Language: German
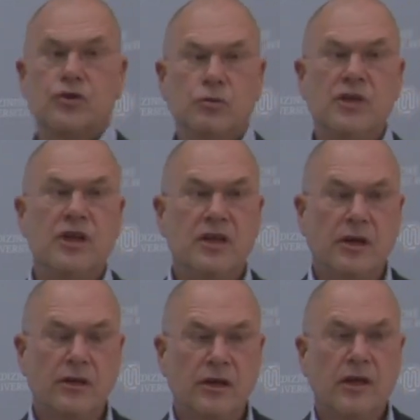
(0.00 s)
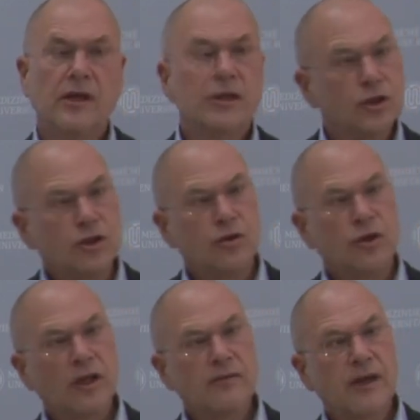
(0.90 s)
zum Gehirn
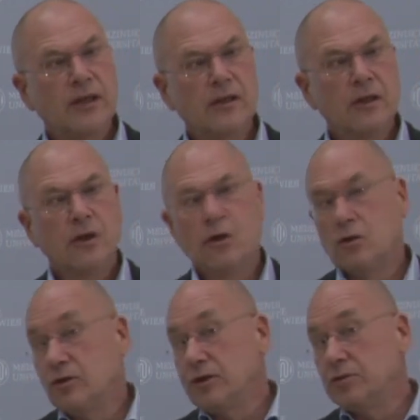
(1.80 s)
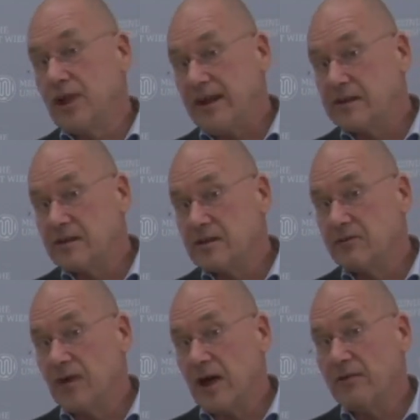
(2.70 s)
gestört werden und im schlechtesten
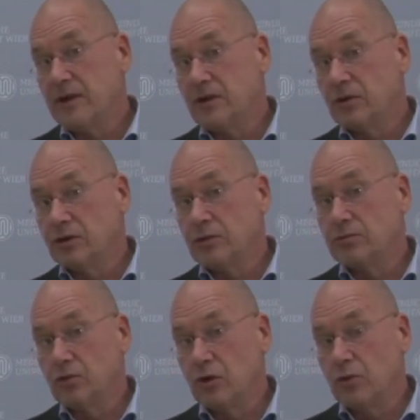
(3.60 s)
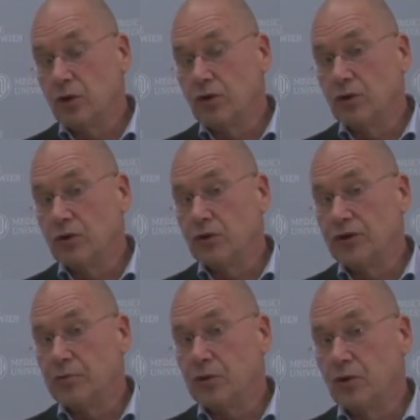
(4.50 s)
Falle wird die Durchblutung
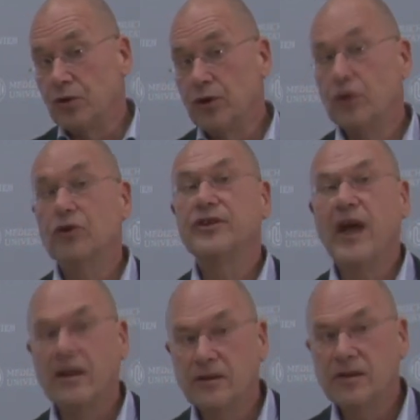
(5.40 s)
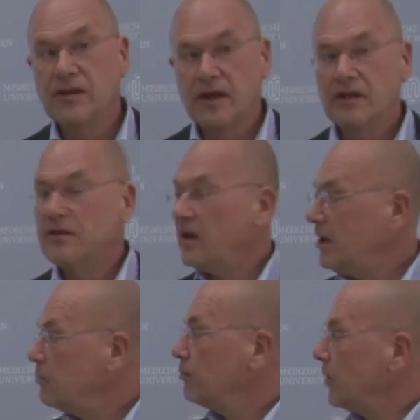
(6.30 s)
unterbunden und dann tritt
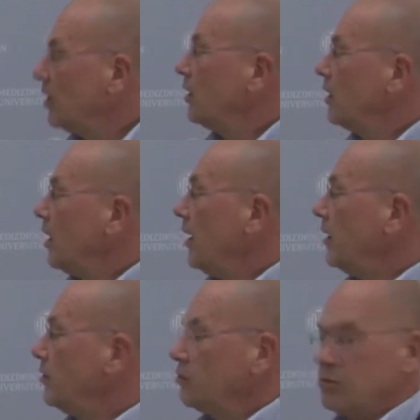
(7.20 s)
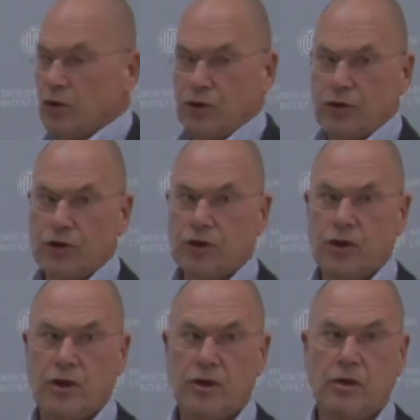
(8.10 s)
eben eine
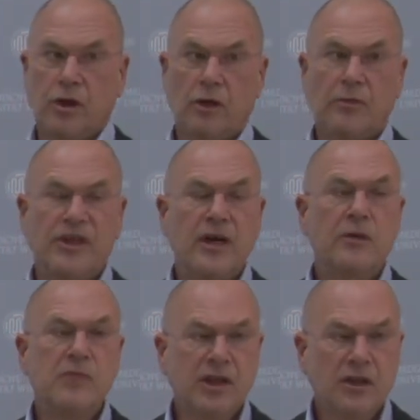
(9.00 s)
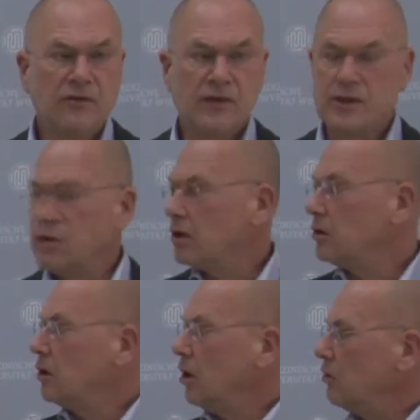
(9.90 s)
Durchblutungsstörung mit einer
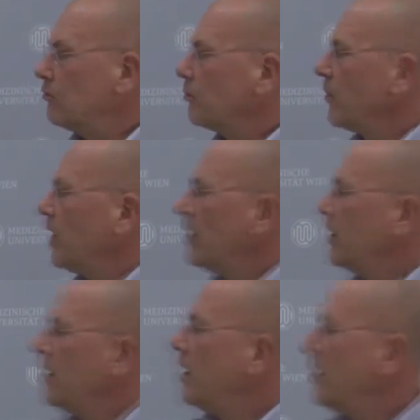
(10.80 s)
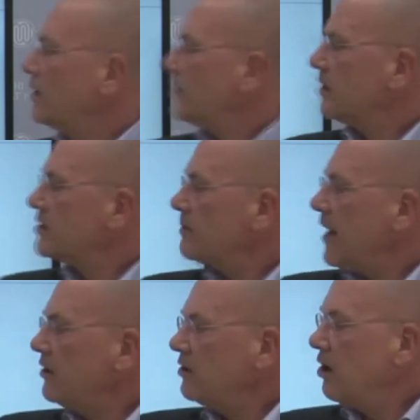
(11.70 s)
Minderversorgung auf. Äh, der
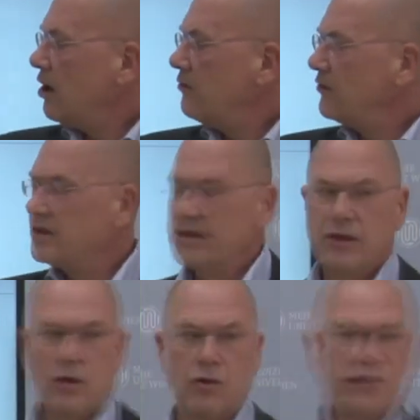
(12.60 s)
zweite häufigste Grund